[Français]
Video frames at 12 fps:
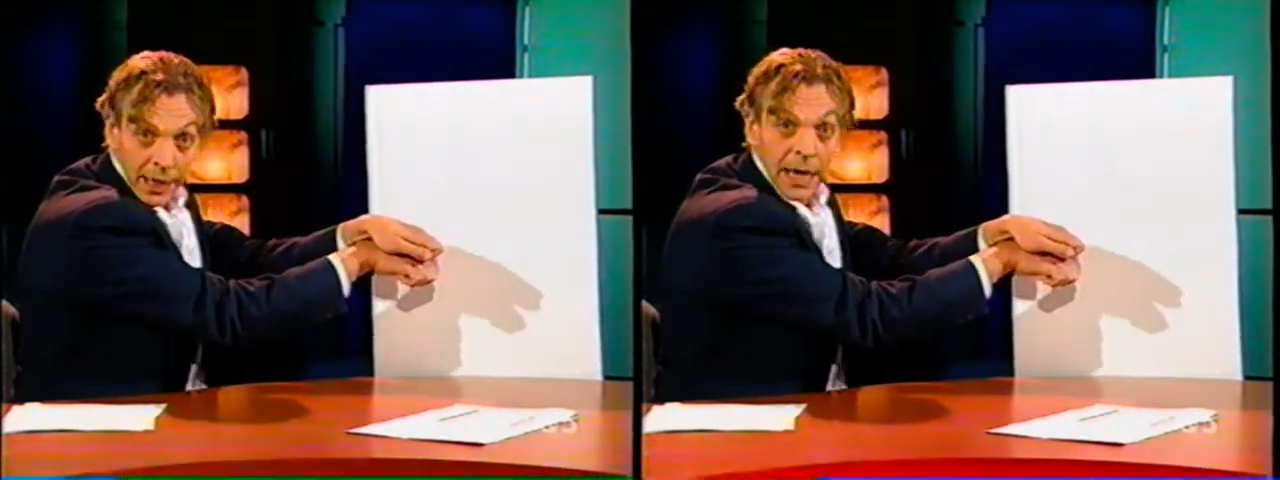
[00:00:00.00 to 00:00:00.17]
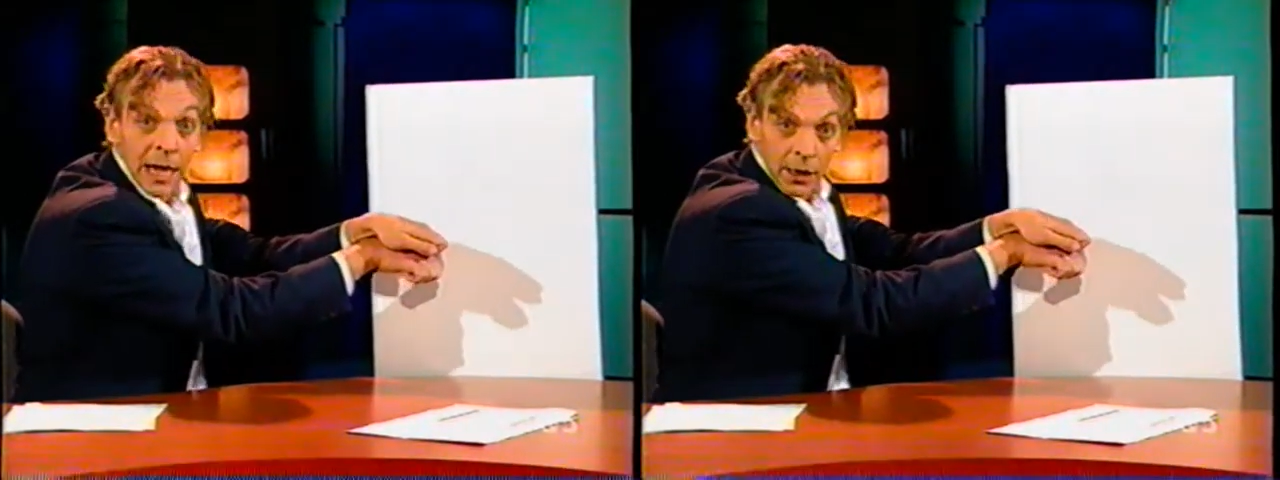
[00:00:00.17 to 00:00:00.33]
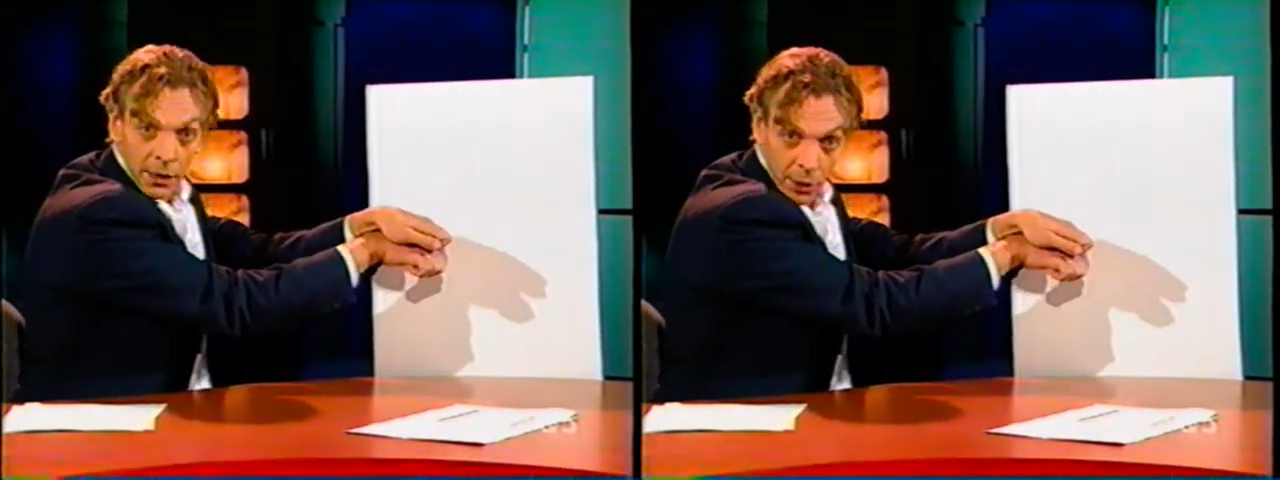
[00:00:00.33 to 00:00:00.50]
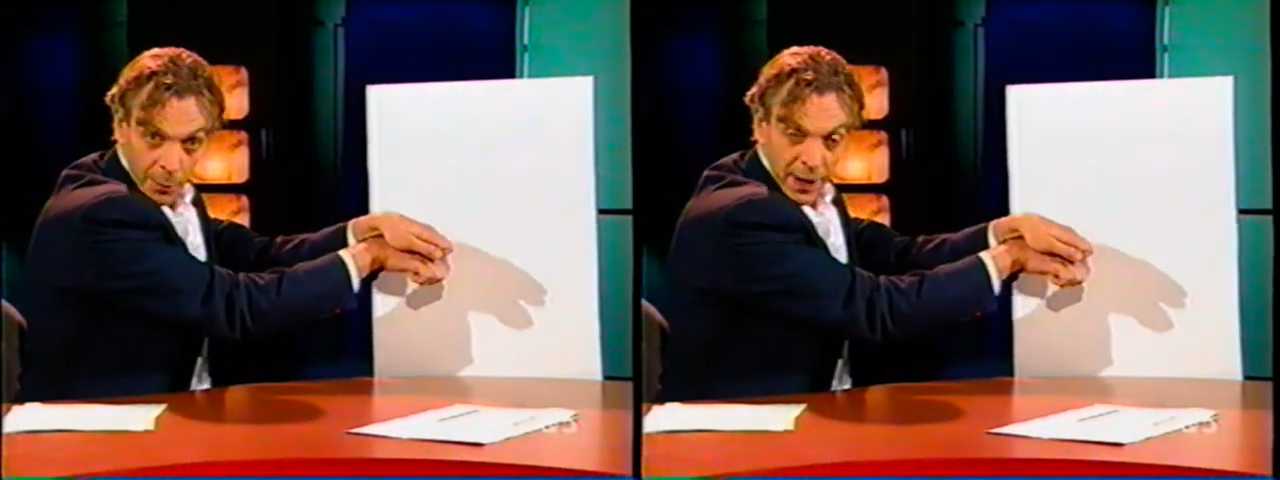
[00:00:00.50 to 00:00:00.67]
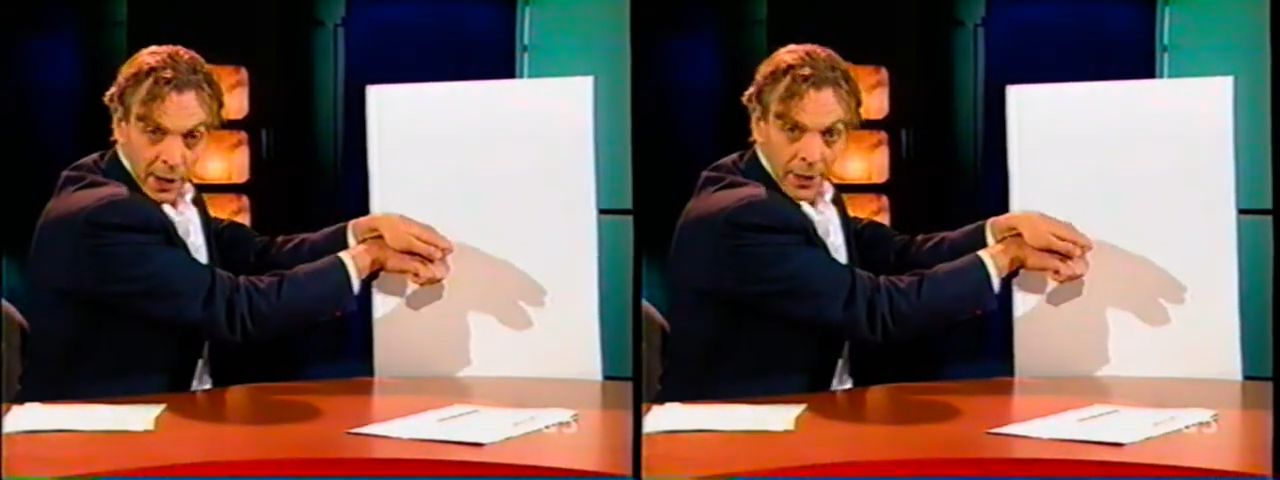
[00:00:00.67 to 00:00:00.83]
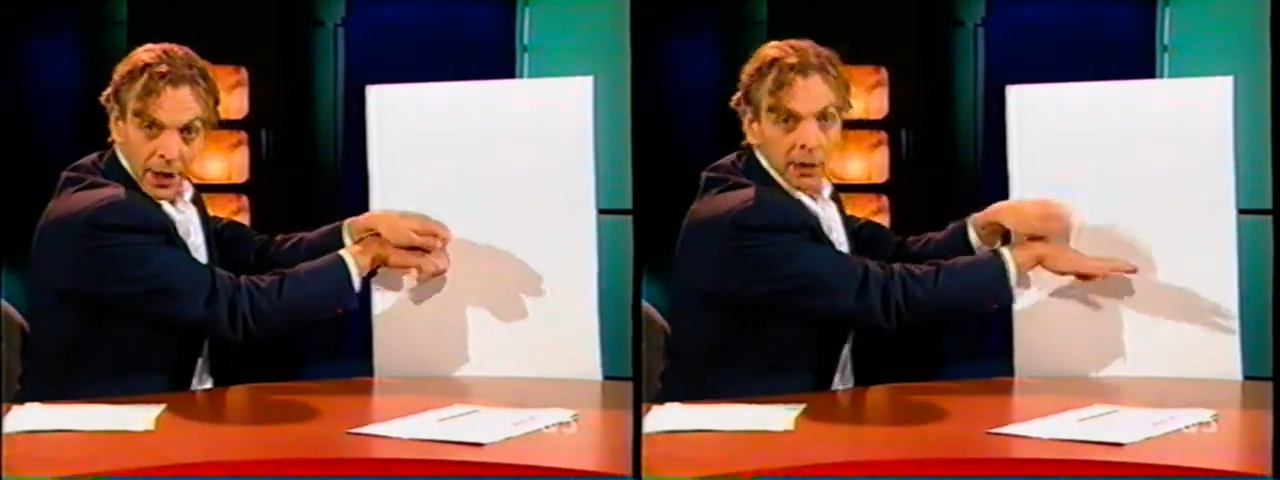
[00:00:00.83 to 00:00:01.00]
et le
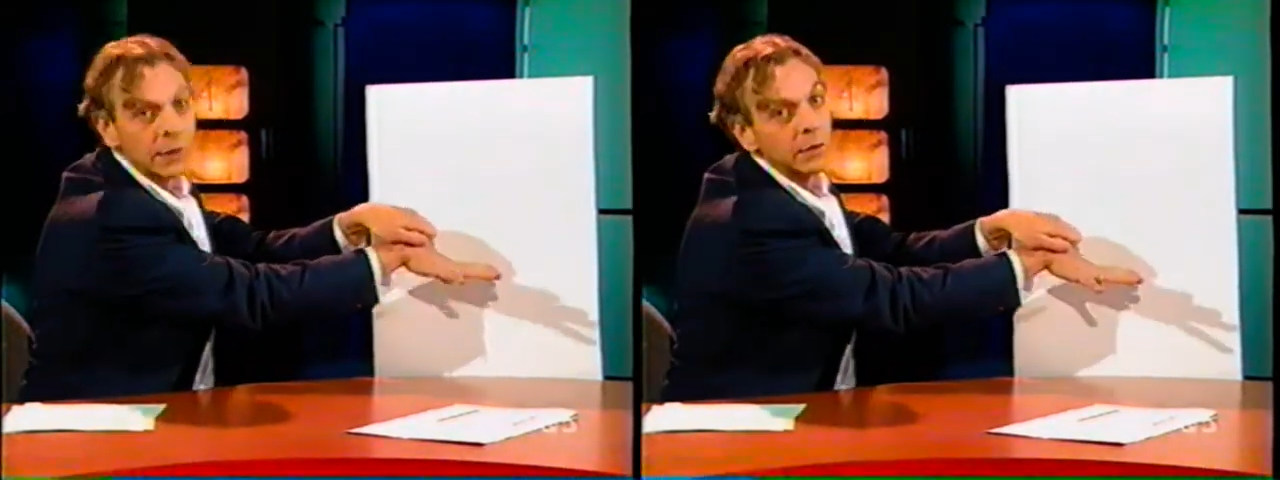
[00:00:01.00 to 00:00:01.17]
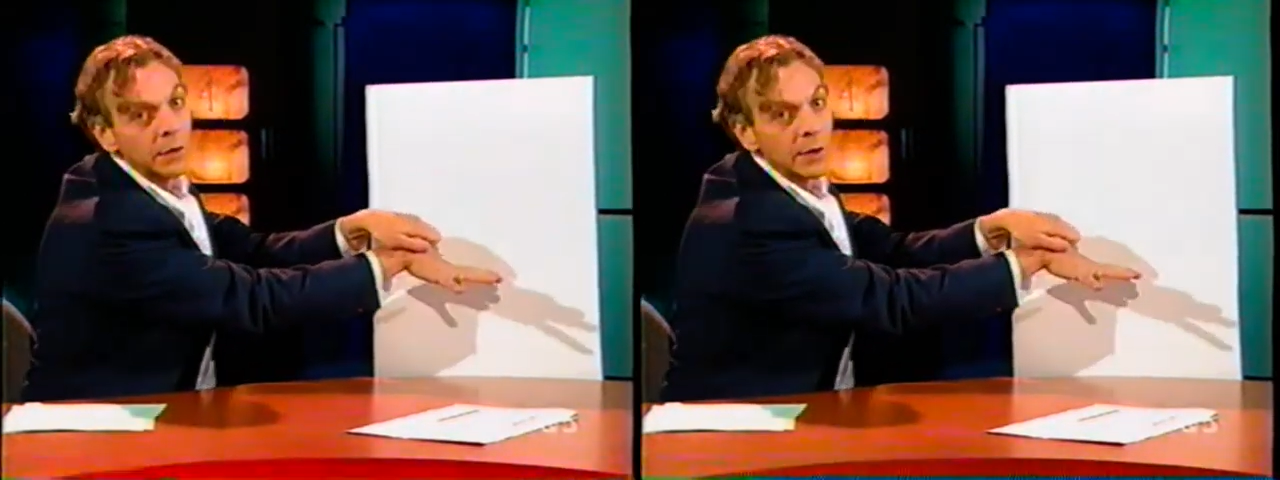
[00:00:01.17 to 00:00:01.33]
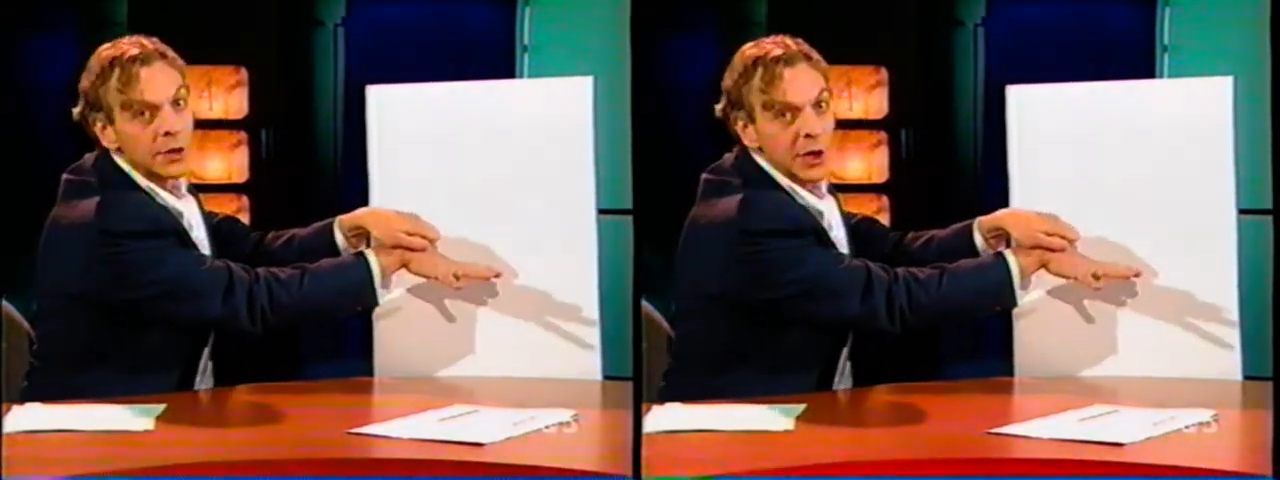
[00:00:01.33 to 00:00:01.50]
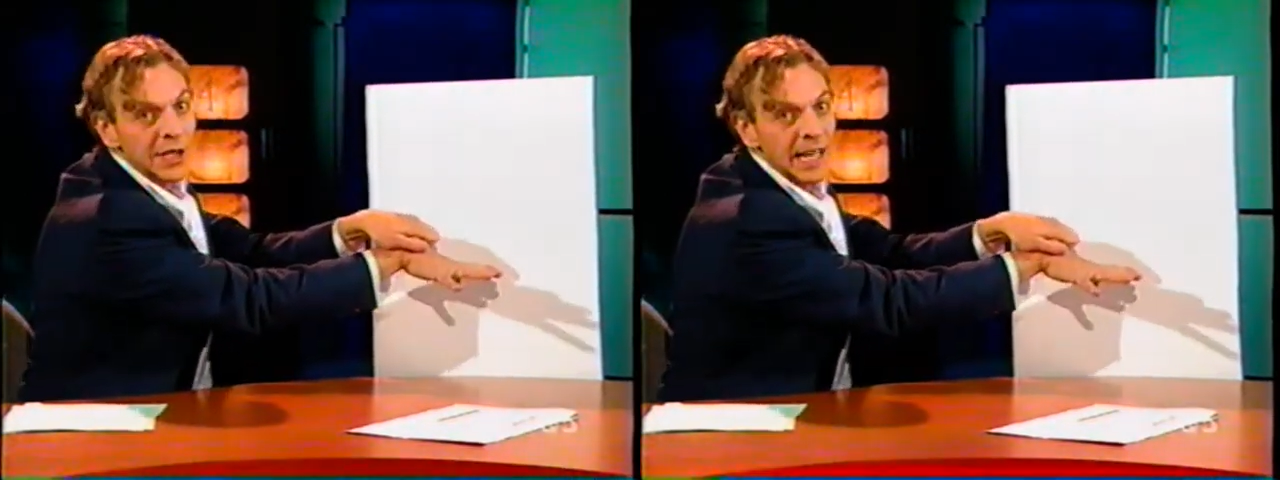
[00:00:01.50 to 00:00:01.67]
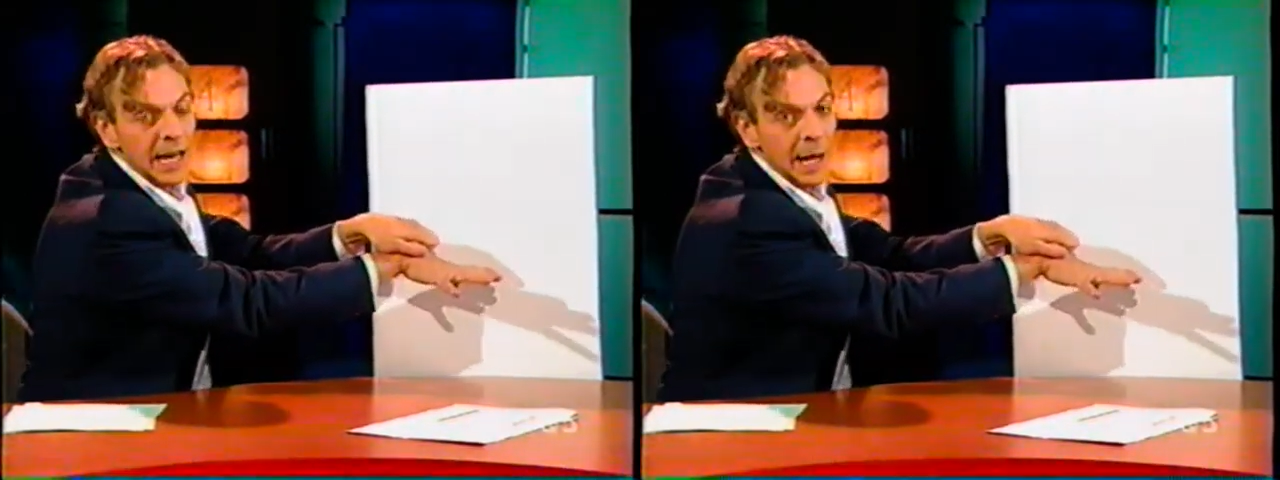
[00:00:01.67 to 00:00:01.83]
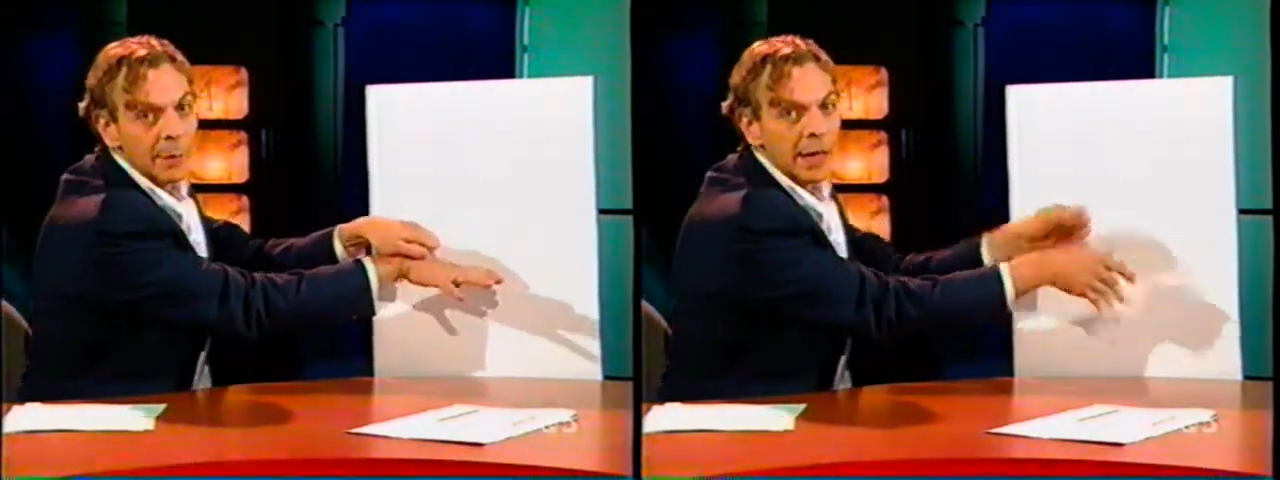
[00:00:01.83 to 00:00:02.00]
père blanc se
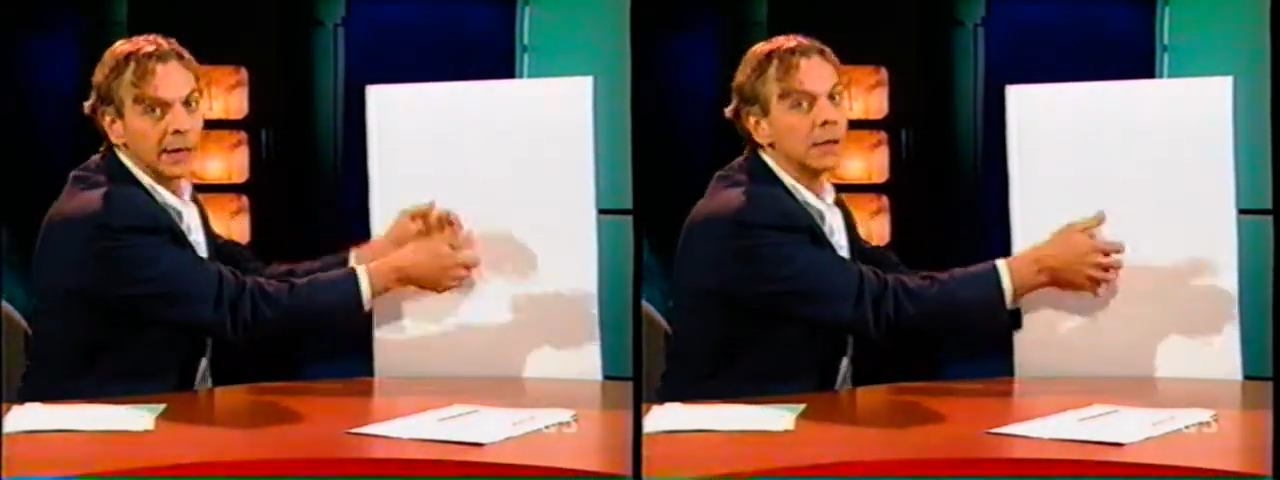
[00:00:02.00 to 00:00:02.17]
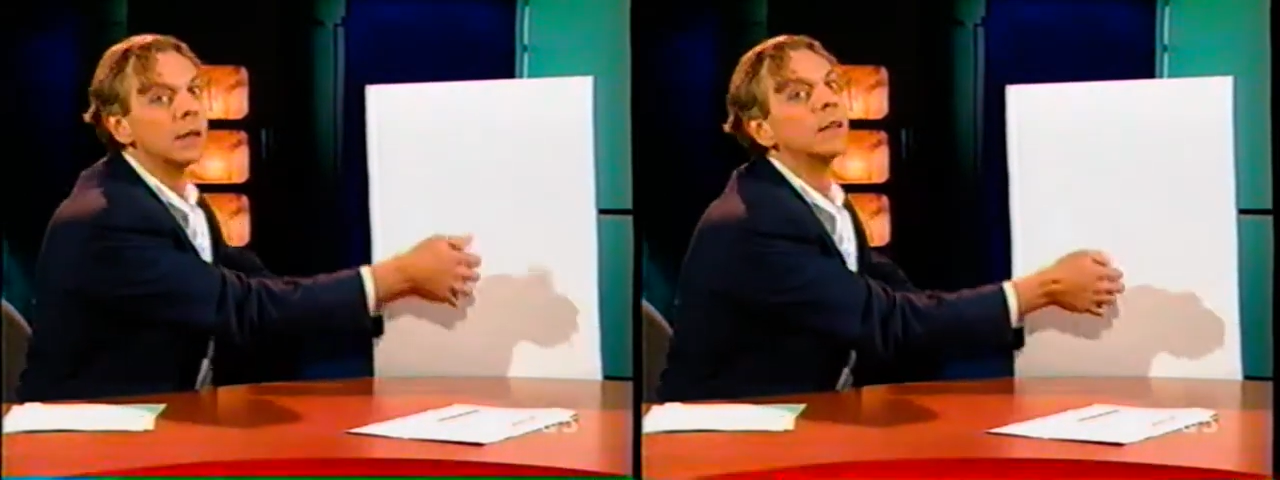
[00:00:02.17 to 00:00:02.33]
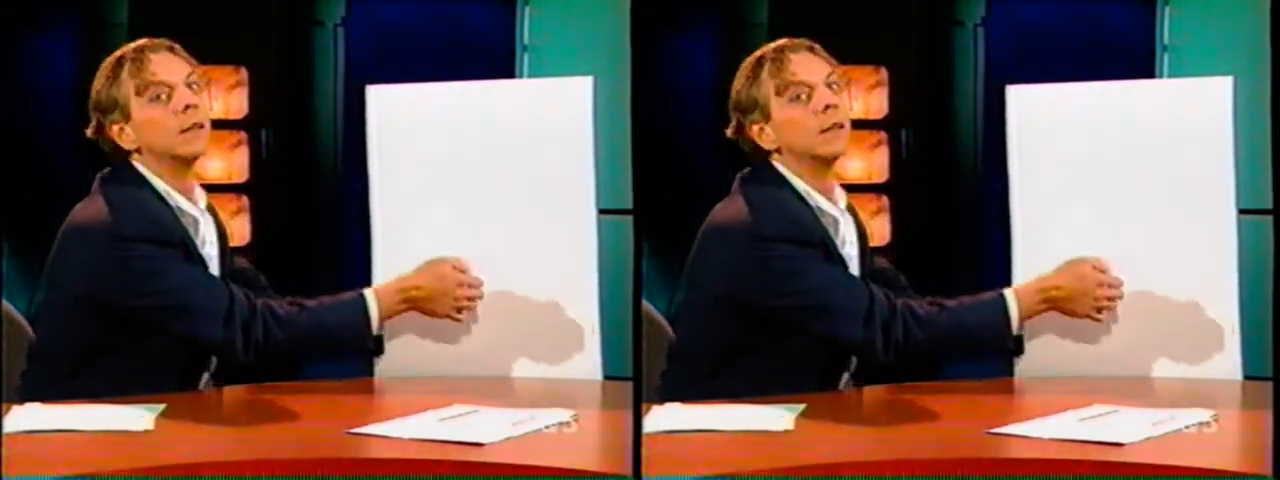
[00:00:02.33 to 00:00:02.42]
serrent la main.